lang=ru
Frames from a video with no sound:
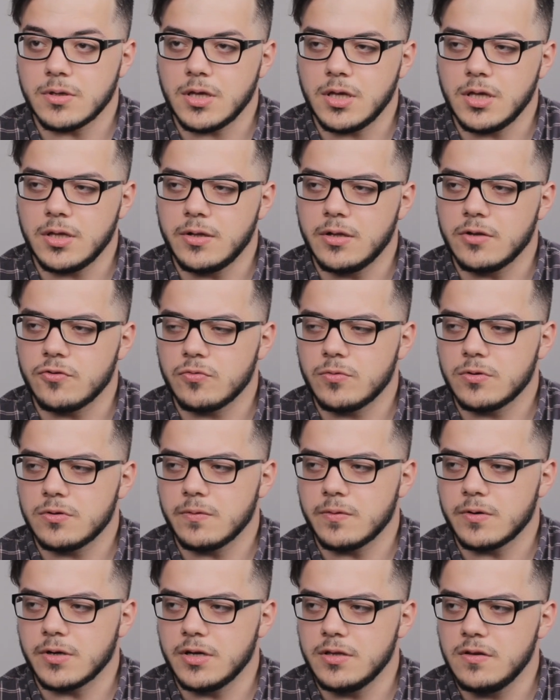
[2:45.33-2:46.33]
И для
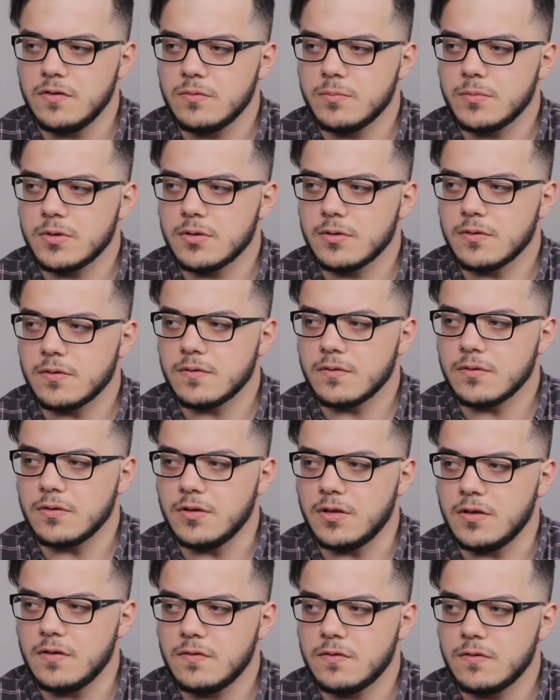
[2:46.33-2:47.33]
животного организма
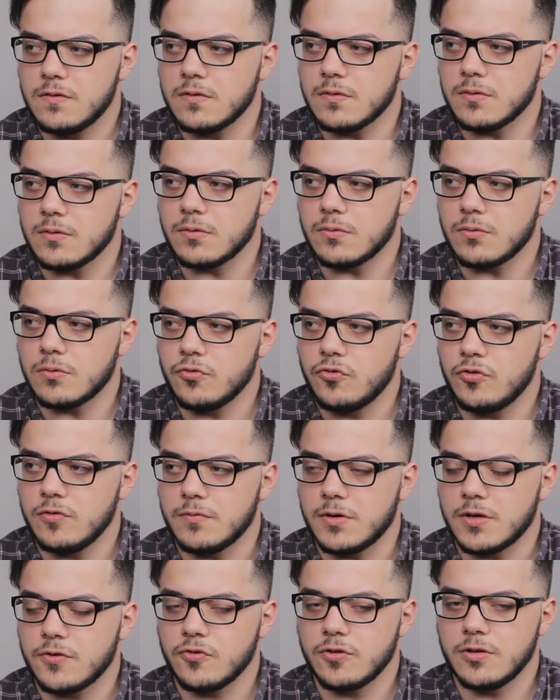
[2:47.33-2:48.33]
есть э,
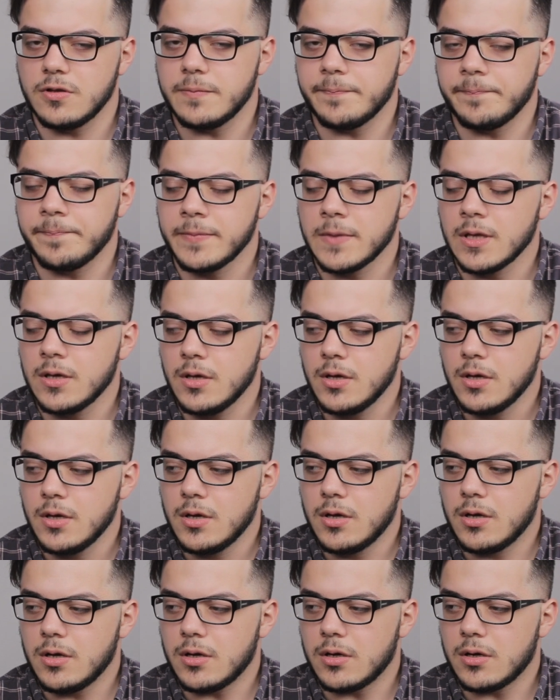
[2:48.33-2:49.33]
очень важный
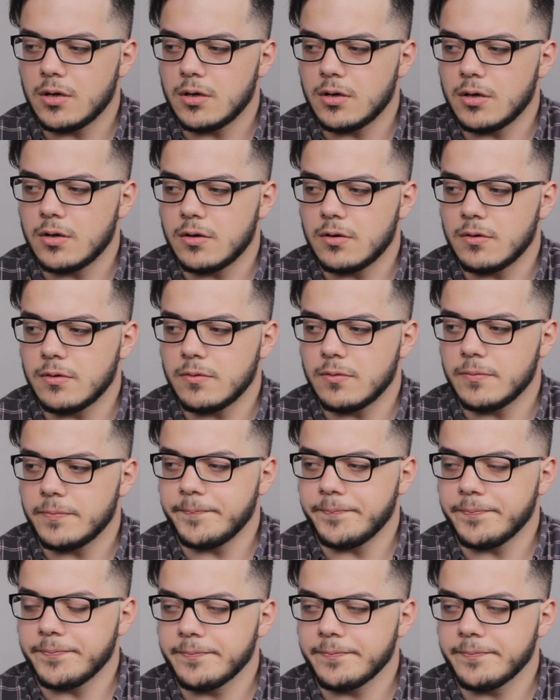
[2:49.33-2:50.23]
а,